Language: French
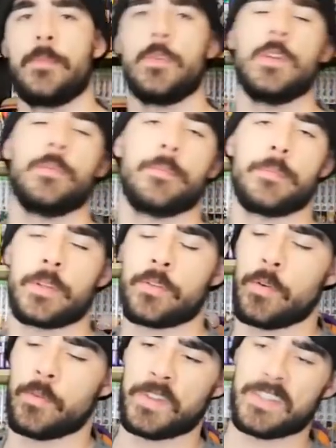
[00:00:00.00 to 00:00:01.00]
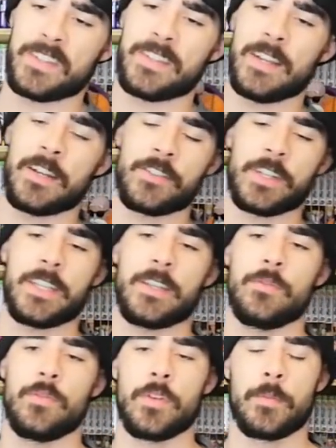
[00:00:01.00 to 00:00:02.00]
Oui, parce qu'en fait, c'était la
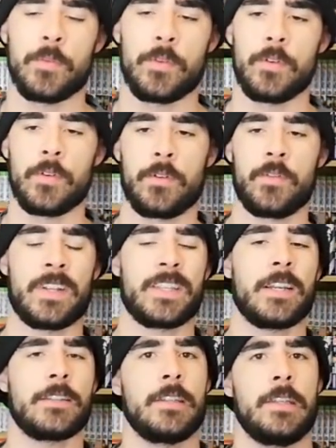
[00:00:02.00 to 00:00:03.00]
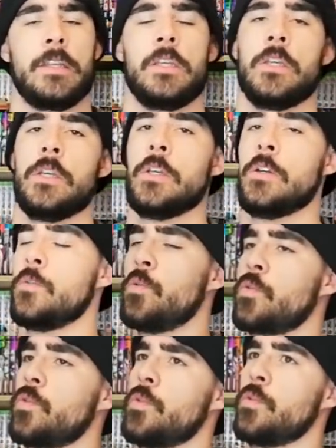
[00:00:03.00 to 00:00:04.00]
jaquette du tome 24.
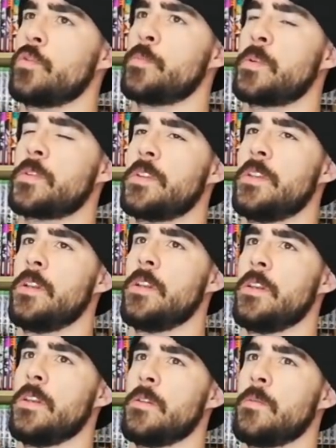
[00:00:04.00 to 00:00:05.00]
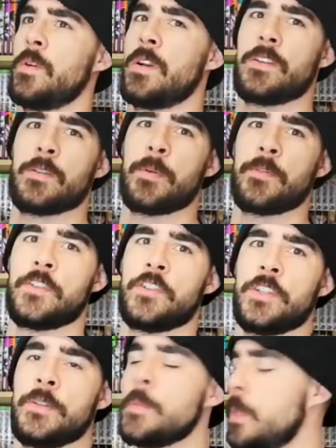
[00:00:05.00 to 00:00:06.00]
Donc euh, je pense qu'il voilà, s'est pas fait chier.